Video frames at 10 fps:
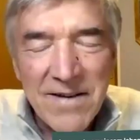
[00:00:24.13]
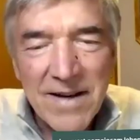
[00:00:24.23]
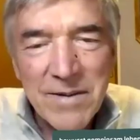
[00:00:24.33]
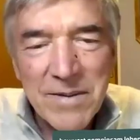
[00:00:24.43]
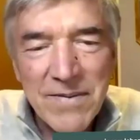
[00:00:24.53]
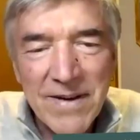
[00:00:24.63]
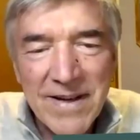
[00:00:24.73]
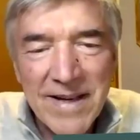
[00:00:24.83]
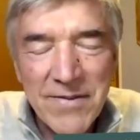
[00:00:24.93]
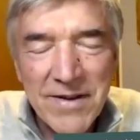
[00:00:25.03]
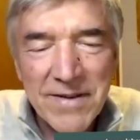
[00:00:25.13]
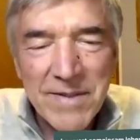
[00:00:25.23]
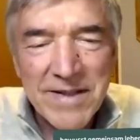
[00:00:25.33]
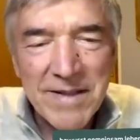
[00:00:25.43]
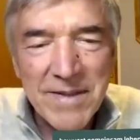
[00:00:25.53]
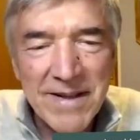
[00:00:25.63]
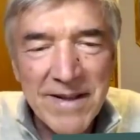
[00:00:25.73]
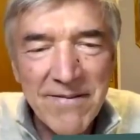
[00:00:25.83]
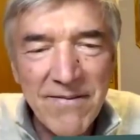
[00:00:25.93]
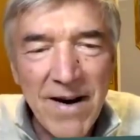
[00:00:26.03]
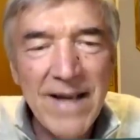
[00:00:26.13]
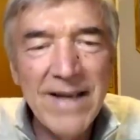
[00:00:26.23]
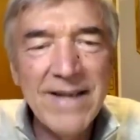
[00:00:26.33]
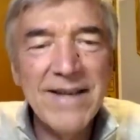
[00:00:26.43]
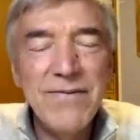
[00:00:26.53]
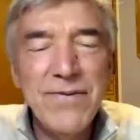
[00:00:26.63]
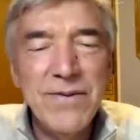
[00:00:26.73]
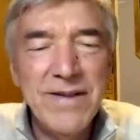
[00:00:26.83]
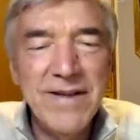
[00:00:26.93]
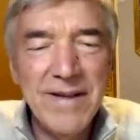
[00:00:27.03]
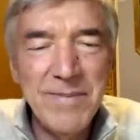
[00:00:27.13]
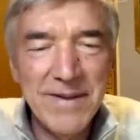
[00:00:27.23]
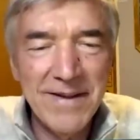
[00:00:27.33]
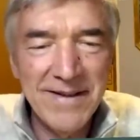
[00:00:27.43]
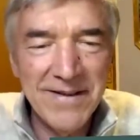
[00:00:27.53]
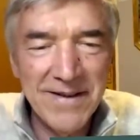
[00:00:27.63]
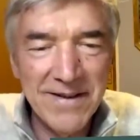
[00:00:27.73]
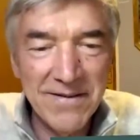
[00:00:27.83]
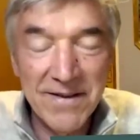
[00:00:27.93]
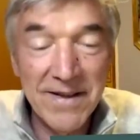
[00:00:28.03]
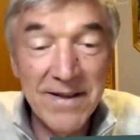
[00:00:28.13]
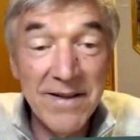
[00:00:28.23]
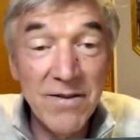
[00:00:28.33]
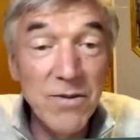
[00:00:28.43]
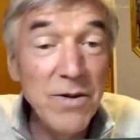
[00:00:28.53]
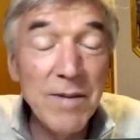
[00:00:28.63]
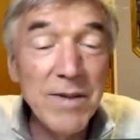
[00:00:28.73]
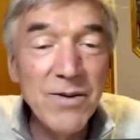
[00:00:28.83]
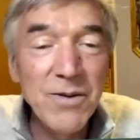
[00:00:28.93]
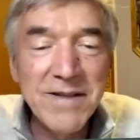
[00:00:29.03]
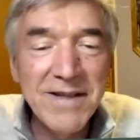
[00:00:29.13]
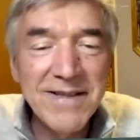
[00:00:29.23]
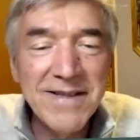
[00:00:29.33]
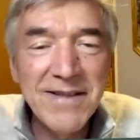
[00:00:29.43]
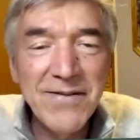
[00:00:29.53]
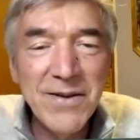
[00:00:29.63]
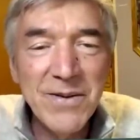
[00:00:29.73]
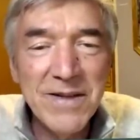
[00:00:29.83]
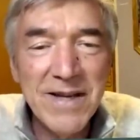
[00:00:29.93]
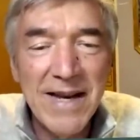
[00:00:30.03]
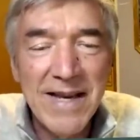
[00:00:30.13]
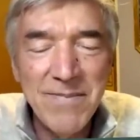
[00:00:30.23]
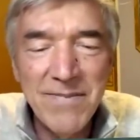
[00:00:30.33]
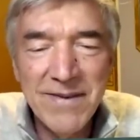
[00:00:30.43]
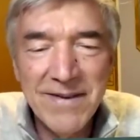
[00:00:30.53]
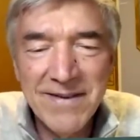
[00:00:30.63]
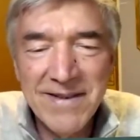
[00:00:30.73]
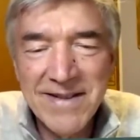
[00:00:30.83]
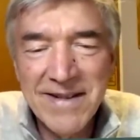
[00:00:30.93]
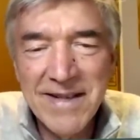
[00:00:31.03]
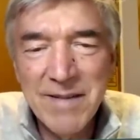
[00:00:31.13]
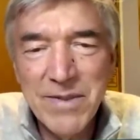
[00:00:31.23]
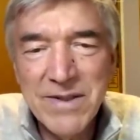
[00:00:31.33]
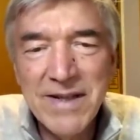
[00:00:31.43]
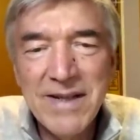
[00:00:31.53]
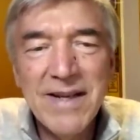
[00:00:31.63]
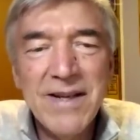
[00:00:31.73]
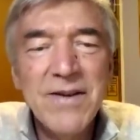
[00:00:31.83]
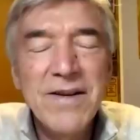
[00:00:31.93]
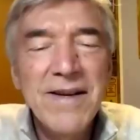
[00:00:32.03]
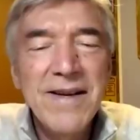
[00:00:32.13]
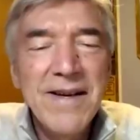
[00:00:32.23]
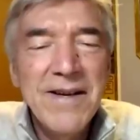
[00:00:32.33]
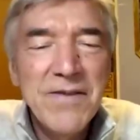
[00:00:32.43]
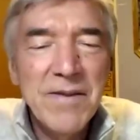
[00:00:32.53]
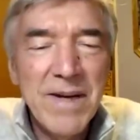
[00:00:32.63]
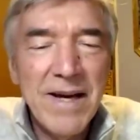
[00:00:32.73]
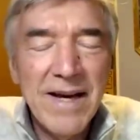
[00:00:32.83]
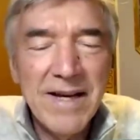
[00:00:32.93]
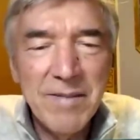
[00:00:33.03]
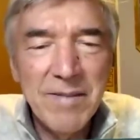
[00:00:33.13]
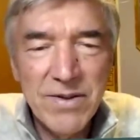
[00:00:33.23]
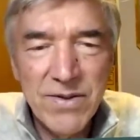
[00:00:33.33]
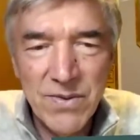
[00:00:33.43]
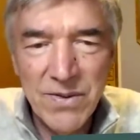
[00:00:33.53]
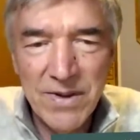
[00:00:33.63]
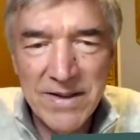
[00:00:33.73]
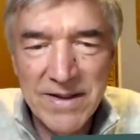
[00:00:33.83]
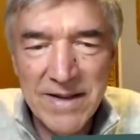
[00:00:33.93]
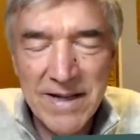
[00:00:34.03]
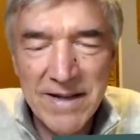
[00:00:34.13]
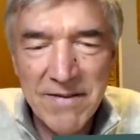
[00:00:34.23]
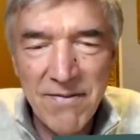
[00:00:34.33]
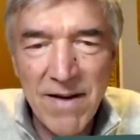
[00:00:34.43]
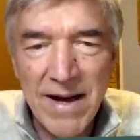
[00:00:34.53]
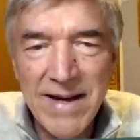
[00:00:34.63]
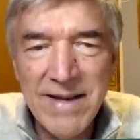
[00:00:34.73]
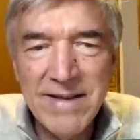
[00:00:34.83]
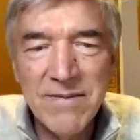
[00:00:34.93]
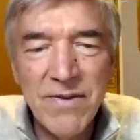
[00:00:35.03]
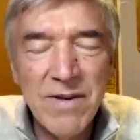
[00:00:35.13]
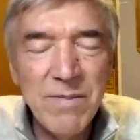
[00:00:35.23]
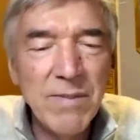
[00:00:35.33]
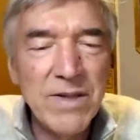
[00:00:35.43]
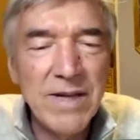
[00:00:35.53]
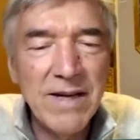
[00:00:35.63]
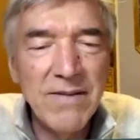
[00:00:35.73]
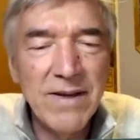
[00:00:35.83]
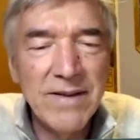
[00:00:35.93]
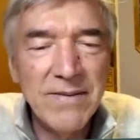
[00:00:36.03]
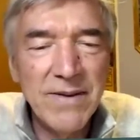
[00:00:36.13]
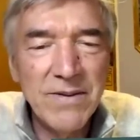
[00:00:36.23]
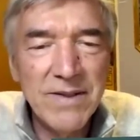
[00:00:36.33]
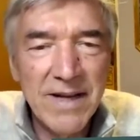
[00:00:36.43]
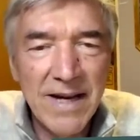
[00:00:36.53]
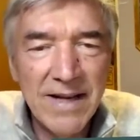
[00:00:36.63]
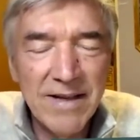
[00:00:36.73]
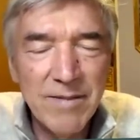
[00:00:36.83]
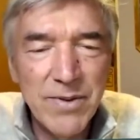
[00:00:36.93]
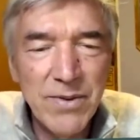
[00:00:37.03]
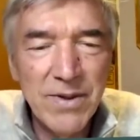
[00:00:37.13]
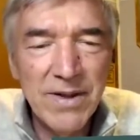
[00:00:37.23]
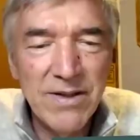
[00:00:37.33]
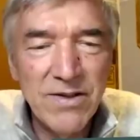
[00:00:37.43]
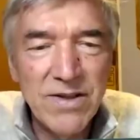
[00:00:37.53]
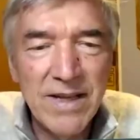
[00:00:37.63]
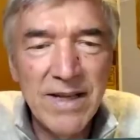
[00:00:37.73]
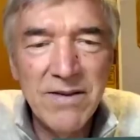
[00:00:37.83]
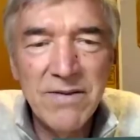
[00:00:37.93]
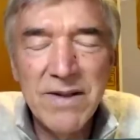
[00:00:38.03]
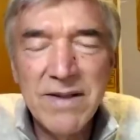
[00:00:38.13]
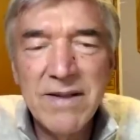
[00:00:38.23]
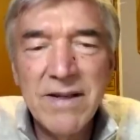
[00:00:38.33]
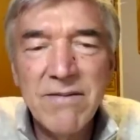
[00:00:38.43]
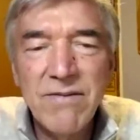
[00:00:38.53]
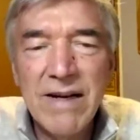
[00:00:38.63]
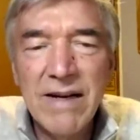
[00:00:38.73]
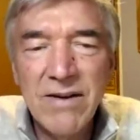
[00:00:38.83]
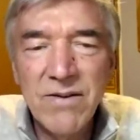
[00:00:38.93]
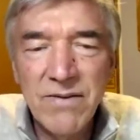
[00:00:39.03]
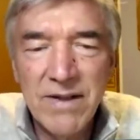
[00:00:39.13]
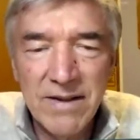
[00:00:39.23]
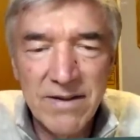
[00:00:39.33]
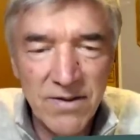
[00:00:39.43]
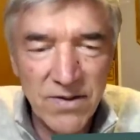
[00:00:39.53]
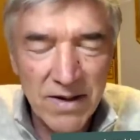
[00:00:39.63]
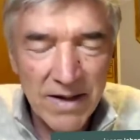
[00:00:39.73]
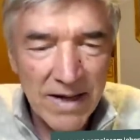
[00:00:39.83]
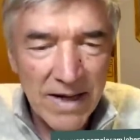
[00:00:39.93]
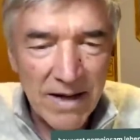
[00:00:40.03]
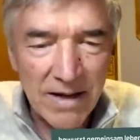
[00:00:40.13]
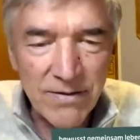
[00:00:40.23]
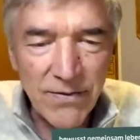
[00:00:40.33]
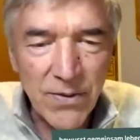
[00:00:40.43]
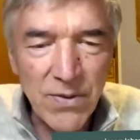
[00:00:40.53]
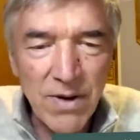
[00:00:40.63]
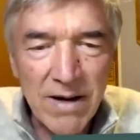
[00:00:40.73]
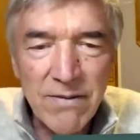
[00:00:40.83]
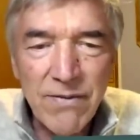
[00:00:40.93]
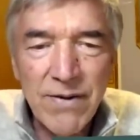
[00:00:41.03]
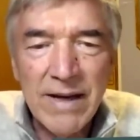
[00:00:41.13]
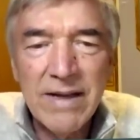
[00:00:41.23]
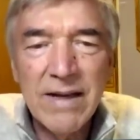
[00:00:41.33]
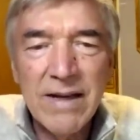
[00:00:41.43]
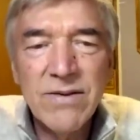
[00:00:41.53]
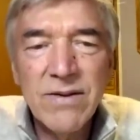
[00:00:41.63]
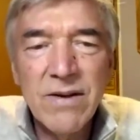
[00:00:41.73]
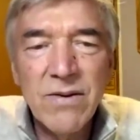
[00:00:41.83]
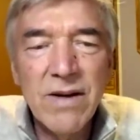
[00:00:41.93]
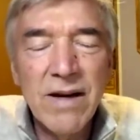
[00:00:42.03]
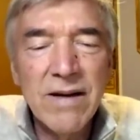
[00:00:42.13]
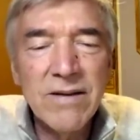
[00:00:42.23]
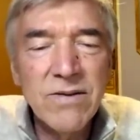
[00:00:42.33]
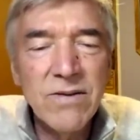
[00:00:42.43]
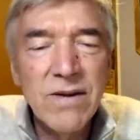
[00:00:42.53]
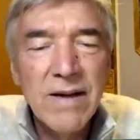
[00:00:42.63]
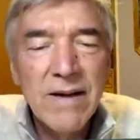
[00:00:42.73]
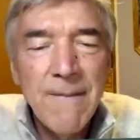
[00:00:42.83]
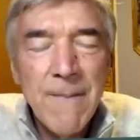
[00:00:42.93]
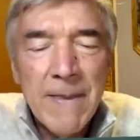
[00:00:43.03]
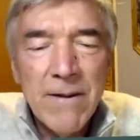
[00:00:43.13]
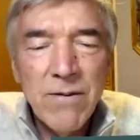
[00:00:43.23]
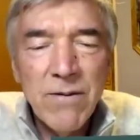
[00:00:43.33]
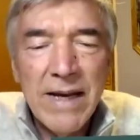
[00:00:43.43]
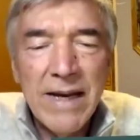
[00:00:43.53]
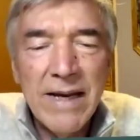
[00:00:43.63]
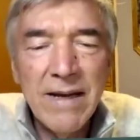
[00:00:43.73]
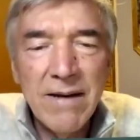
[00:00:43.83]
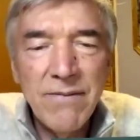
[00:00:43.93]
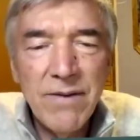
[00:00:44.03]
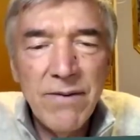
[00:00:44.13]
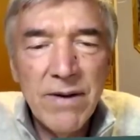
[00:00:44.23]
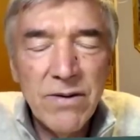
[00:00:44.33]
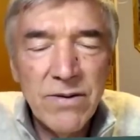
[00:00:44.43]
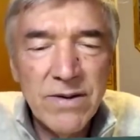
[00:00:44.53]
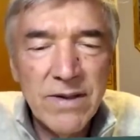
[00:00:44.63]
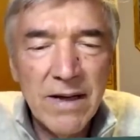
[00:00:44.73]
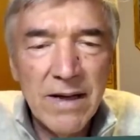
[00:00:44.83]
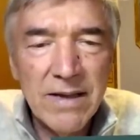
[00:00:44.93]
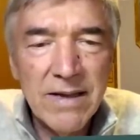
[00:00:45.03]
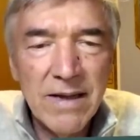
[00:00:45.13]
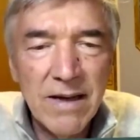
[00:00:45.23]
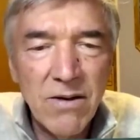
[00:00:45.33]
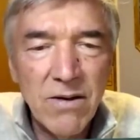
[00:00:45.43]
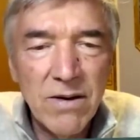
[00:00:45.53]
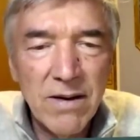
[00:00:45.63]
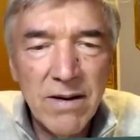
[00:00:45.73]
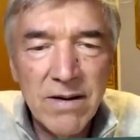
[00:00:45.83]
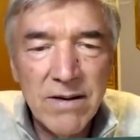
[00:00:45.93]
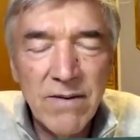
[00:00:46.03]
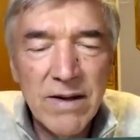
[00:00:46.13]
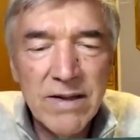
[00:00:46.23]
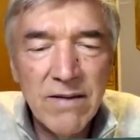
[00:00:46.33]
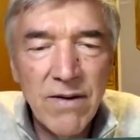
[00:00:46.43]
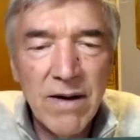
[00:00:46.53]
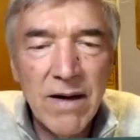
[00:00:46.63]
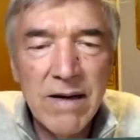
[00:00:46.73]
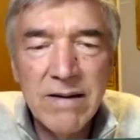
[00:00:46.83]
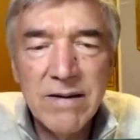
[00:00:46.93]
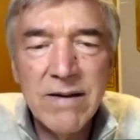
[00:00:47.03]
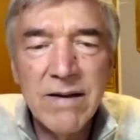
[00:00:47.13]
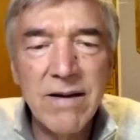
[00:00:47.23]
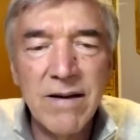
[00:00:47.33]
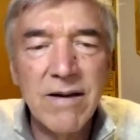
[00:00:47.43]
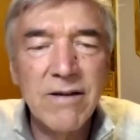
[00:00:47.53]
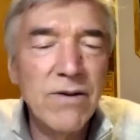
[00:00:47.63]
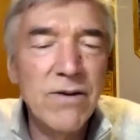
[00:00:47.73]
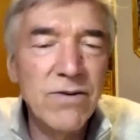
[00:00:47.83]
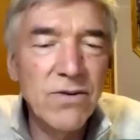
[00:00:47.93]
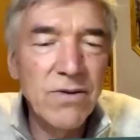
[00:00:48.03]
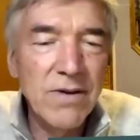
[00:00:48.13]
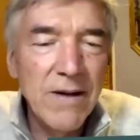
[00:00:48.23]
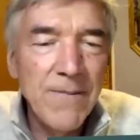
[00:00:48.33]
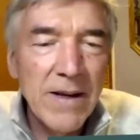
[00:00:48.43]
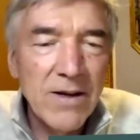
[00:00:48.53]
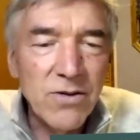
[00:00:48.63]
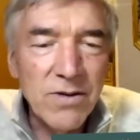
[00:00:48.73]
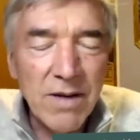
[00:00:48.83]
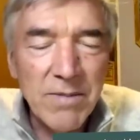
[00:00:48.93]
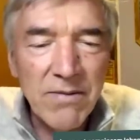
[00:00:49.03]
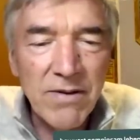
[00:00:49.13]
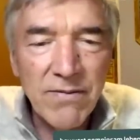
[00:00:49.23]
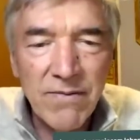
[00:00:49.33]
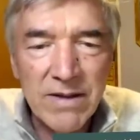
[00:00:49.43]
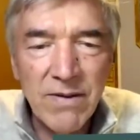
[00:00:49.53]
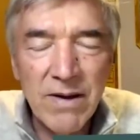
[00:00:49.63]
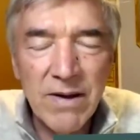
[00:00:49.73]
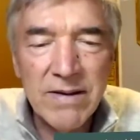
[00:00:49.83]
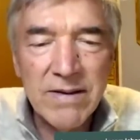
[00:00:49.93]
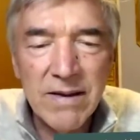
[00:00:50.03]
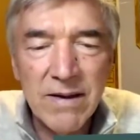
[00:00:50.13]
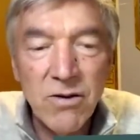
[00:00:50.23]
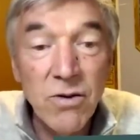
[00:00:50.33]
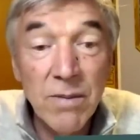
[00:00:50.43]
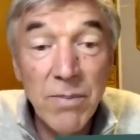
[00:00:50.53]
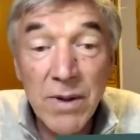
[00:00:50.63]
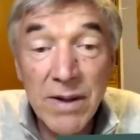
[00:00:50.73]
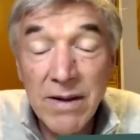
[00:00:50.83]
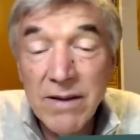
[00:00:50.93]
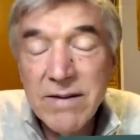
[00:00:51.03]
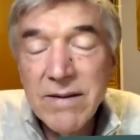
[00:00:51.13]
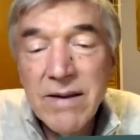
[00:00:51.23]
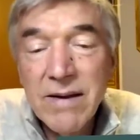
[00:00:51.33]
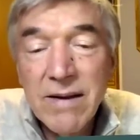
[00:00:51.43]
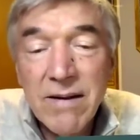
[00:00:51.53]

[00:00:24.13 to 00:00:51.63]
glaube ich, weil ich einfach bestimmte Wahrheiten gefunden habe, ja, äh, die, die unheimlich nützlich sind für unser Leben. Das kann ich Ihnen bestätigen auch für meine eigene Person. Also seit ich weiß und viel mehr Bescheid weiß, wie unsere eigene Psyche entsteht und wie sie sich entwickelt und wie das so ganz früh anfängt, ja, so die Grundlagen zu, zu legen, ja, wie wir uns dann letztendlich auch äh, als Erwachsene verhalten. Das hat, hat, ganz viel zu tun schon damit, wir, was wir als äh, Ungeborene, als äh,